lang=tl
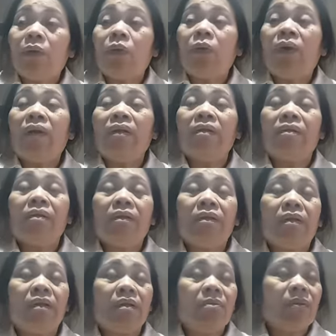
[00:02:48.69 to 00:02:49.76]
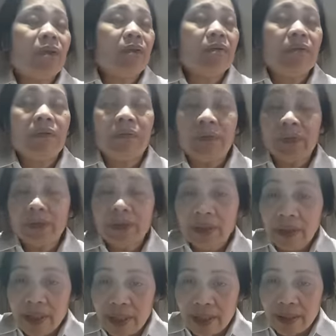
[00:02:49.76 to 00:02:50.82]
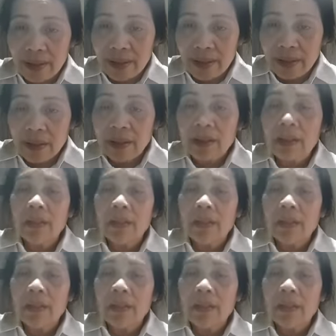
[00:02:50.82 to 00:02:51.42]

quarantine na naman ako ng 14 days.